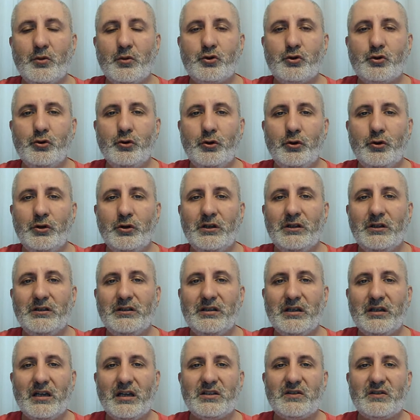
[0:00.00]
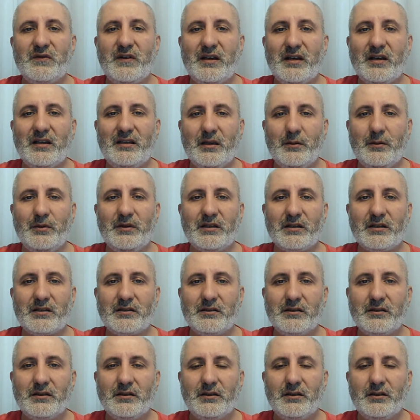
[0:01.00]
Ramos'u transfer
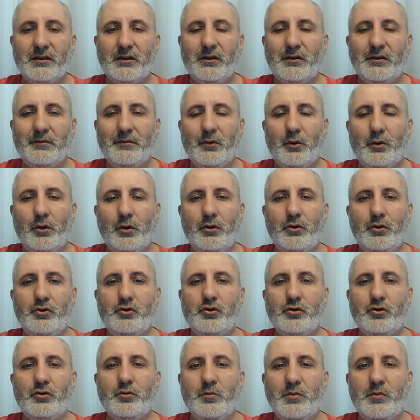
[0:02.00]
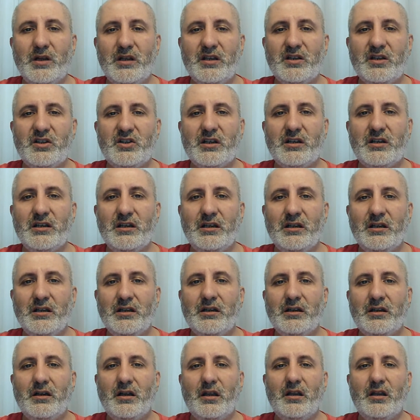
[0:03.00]
edebilir. Oyuncunun menajeri
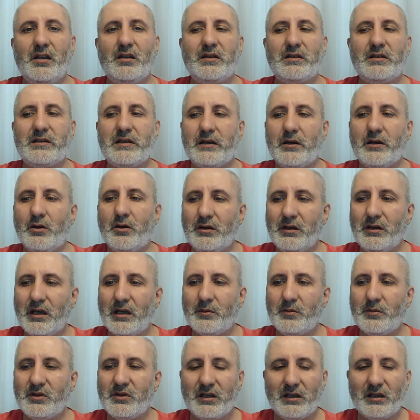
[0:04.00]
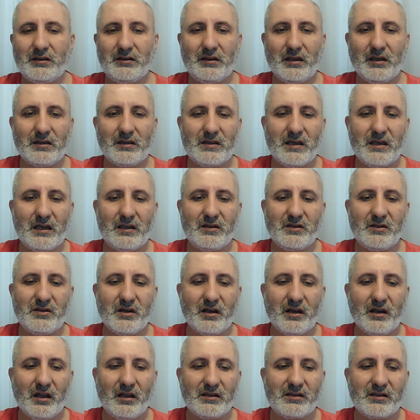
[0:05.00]
Galatasaray önermiş hatta
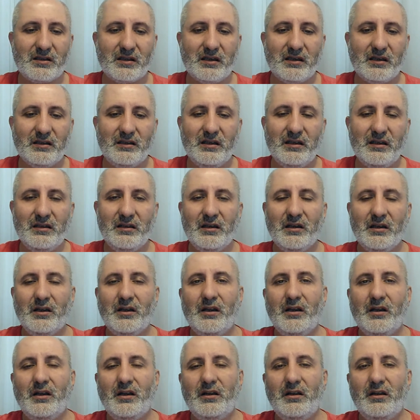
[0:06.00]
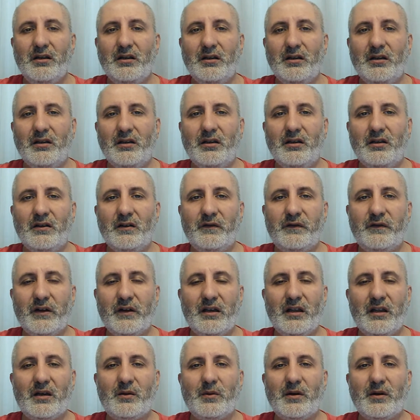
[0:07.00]
sadece Galatasaray değil e,
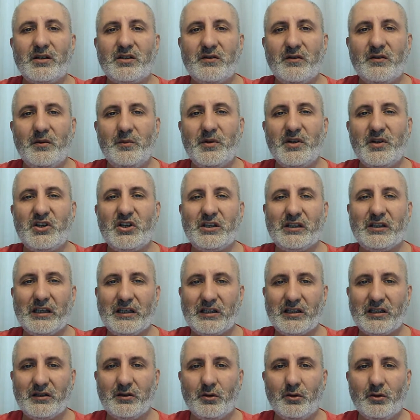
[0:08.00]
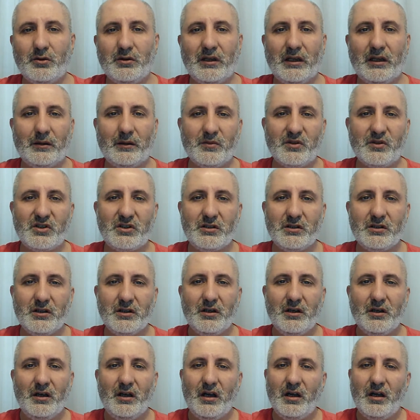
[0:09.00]
Fenerbahçe ve Beşiktaş'a da önermiş.
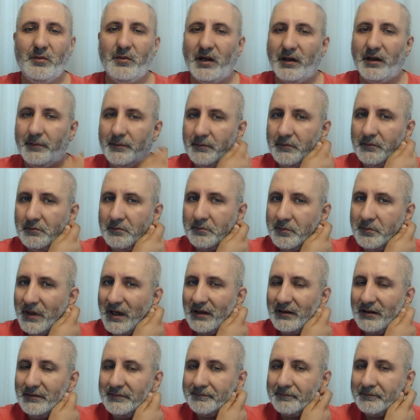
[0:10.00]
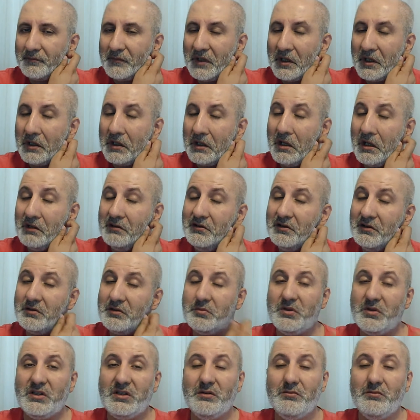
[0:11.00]
Ama ben alır
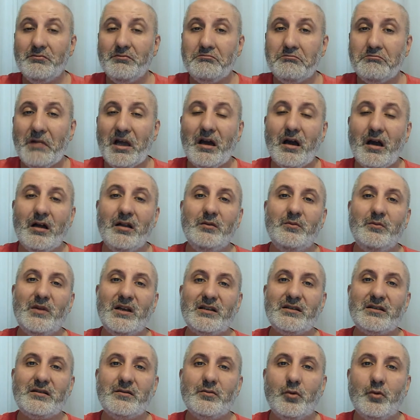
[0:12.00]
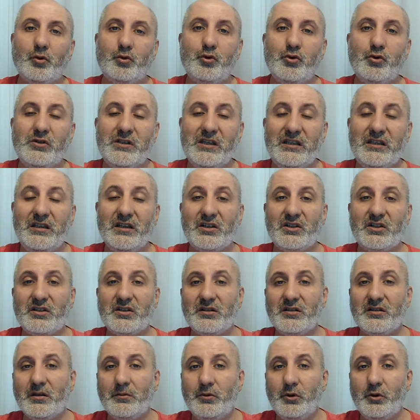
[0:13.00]
mıydım? Ben almazdım. 37
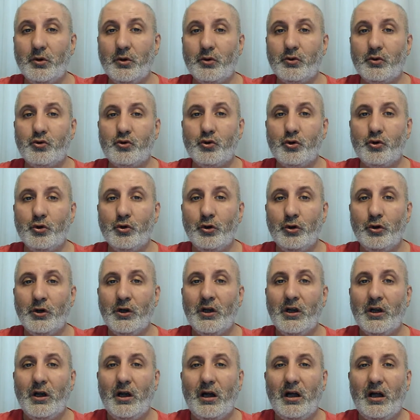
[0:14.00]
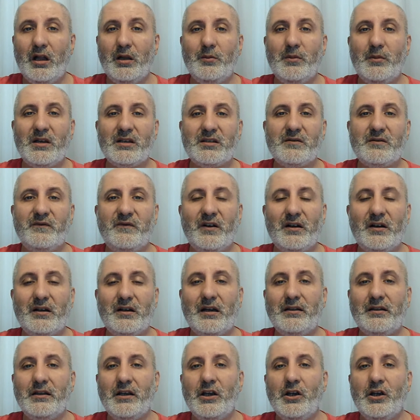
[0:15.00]
yaşında bir oyuncuyu almazdım.
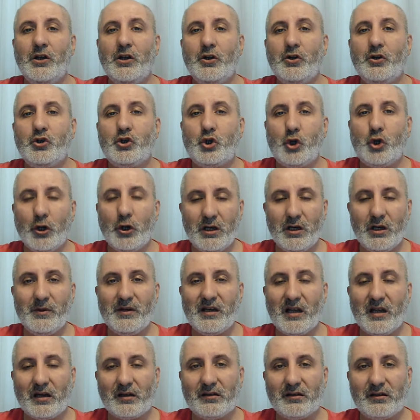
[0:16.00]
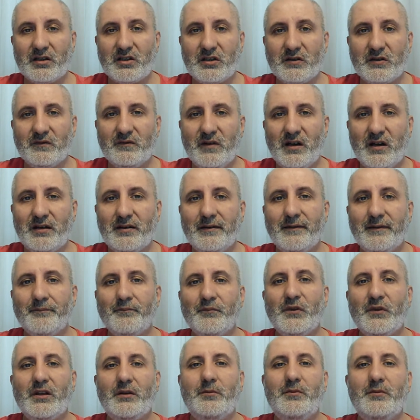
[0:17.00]
Fakat şöyle bir yaklaşım var.
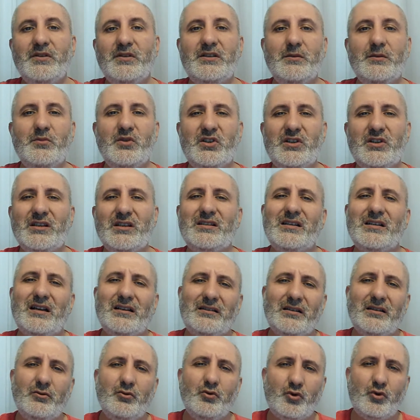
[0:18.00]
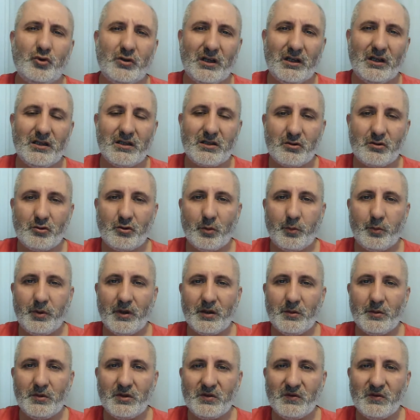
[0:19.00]
Bizim işte zaten 3 tane
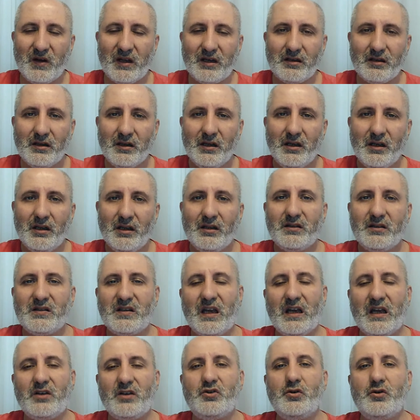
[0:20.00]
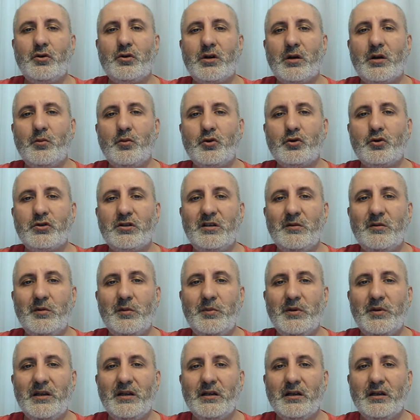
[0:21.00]
stoperimiz var. Sergio Ramos
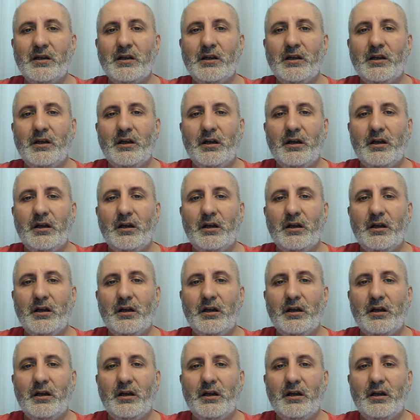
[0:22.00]
gibi bir